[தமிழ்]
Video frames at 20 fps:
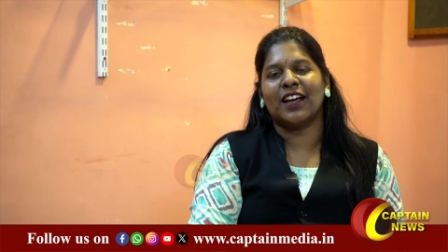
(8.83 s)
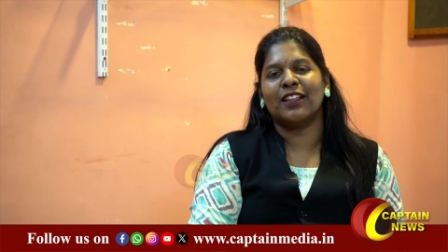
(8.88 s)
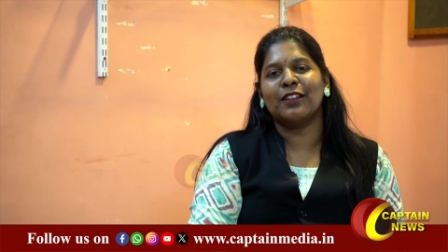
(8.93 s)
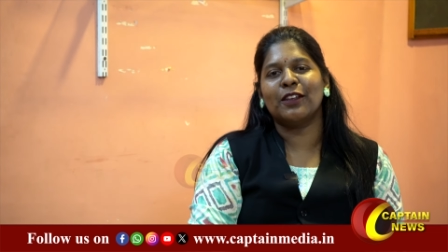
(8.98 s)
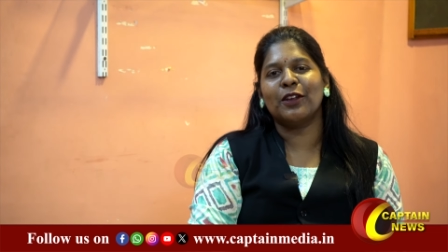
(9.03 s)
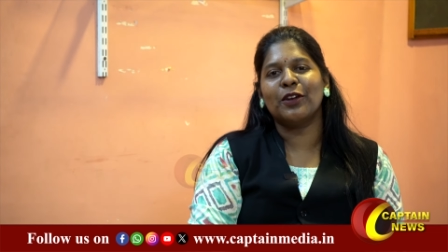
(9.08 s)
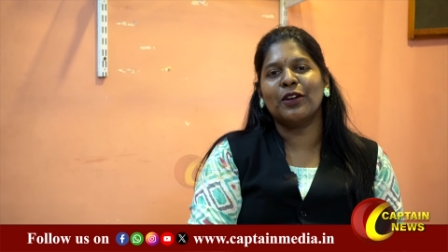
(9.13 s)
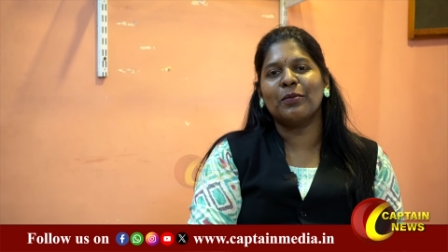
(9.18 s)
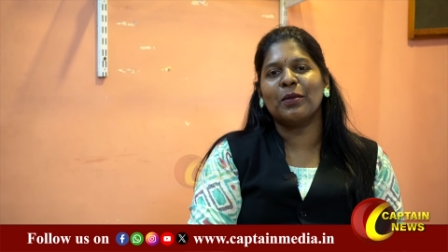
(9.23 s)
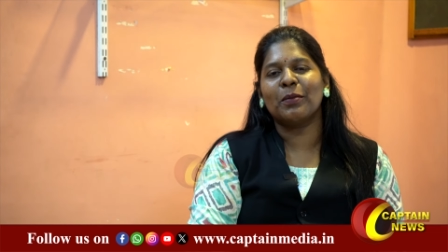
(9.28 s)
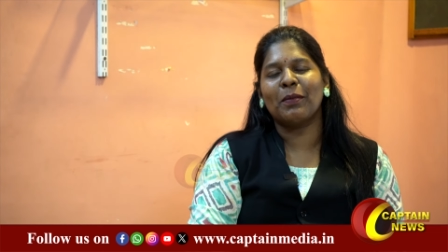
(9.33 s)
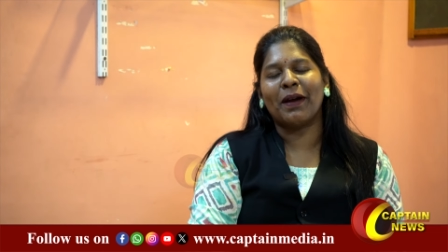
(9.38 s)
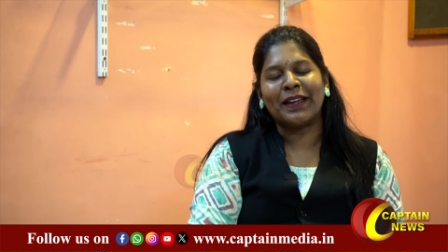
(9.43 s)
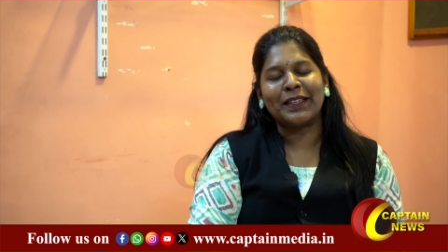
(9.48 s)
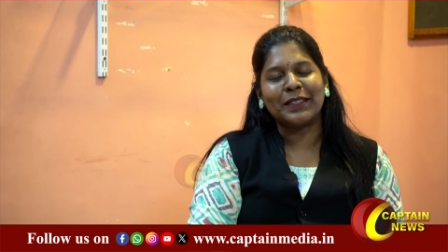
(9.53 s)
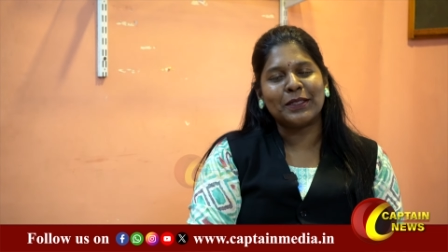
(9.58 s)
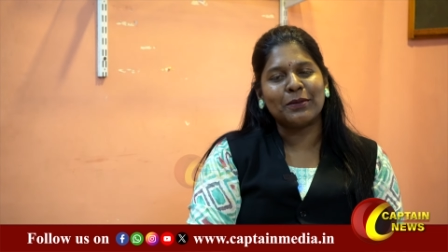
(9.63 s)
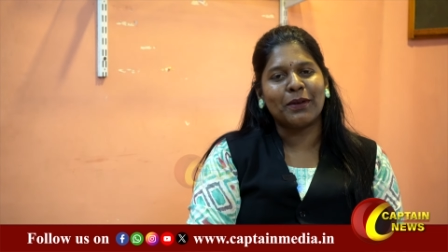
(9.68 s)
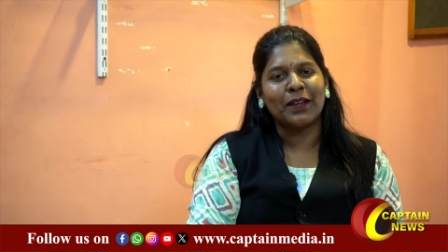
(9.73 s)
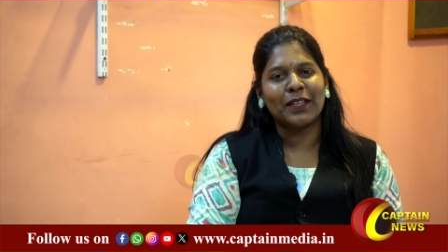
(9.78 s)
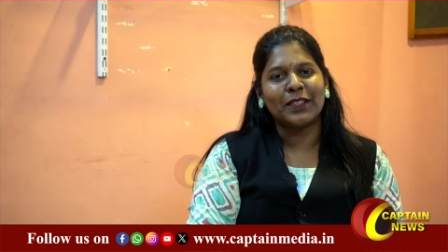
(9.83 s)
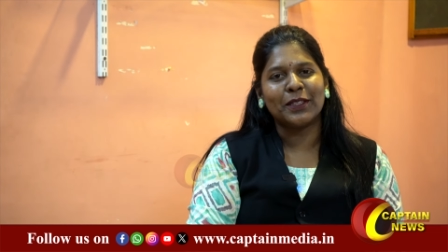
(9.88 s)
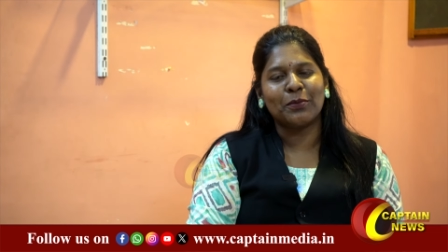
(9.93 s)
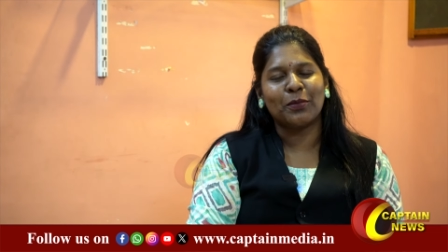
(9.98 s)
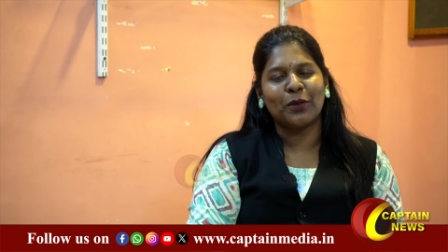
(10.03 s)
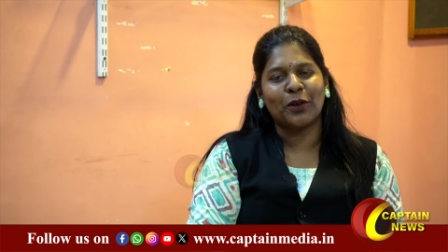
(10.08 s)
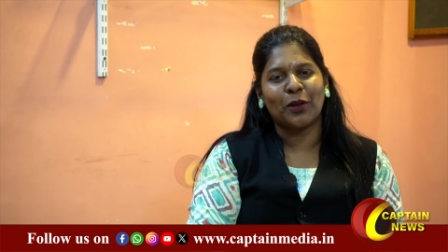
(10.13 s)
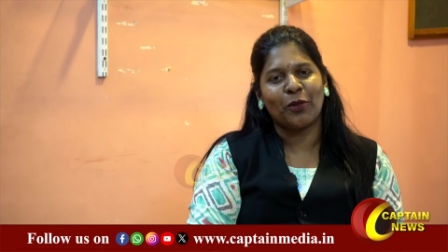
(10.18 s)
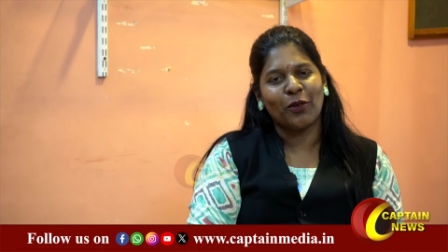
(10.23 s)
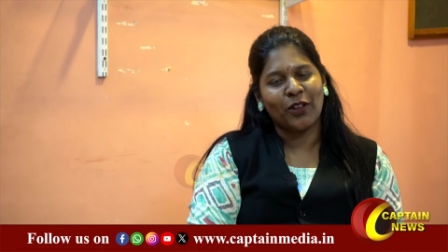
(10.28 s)
அதுலேயும் நம்ம பயந்து பயந்து
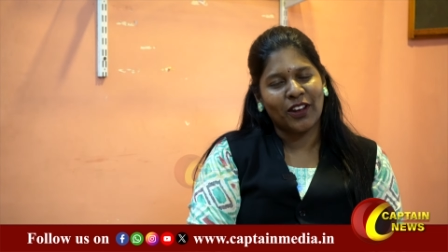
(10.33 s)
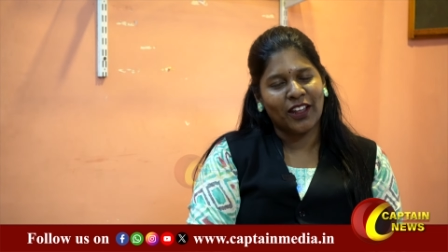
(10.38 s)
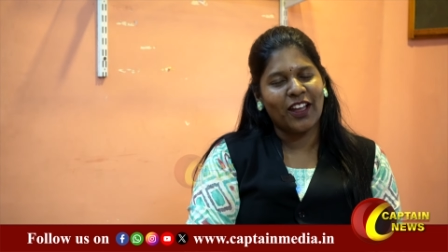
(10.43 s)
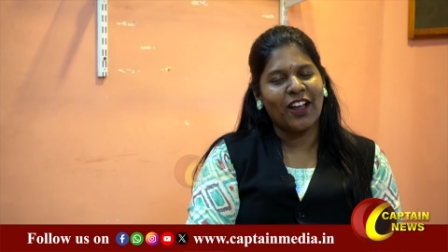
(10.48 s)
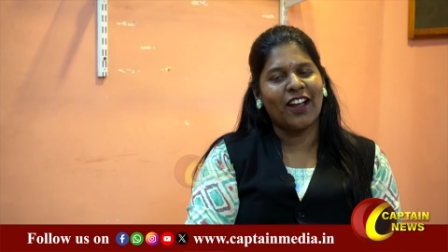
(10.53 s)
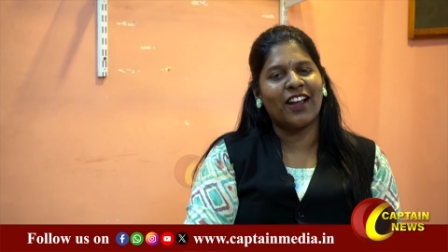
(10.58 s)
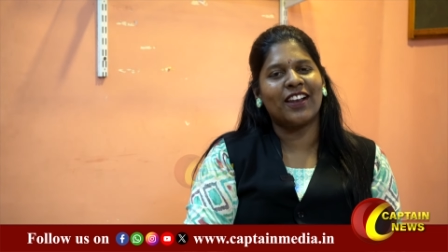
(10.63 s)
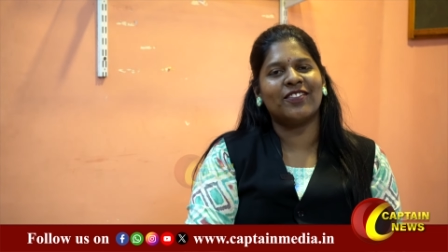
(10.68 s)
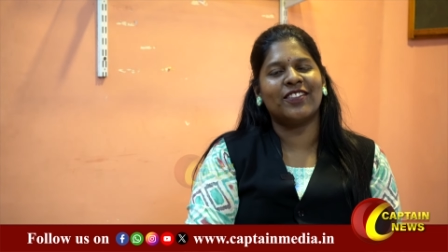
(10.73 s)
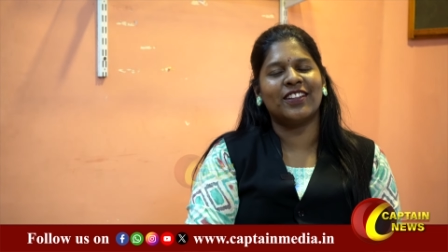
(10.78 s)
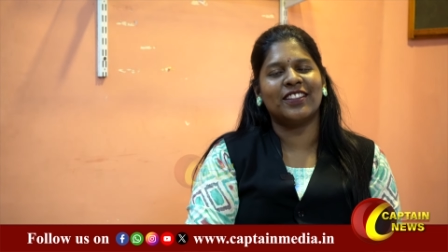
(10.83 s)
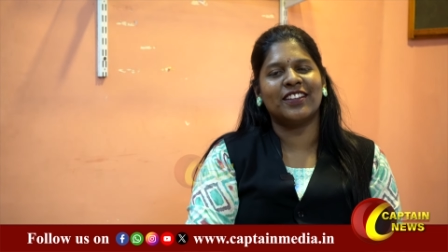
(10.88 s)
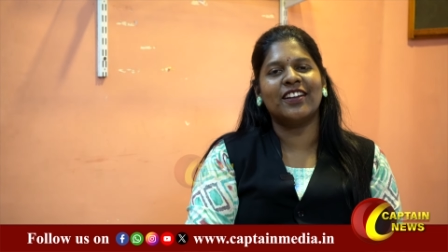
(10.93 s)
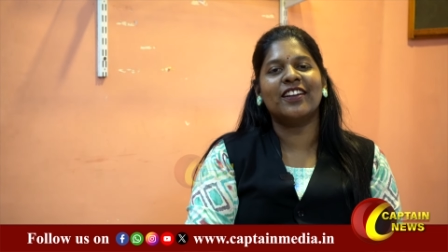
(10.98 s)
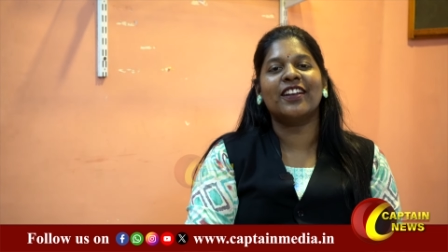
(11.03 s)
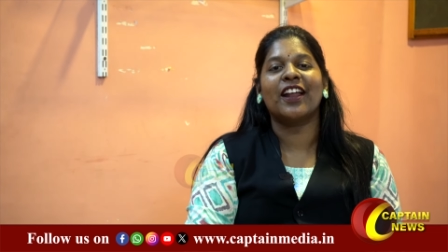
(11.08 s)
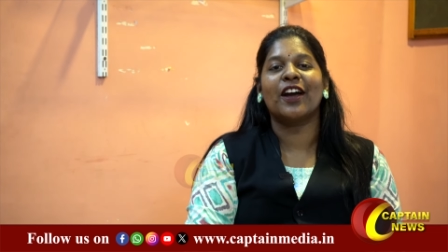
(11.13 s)
போகிற ஒரே ஆள் வந்து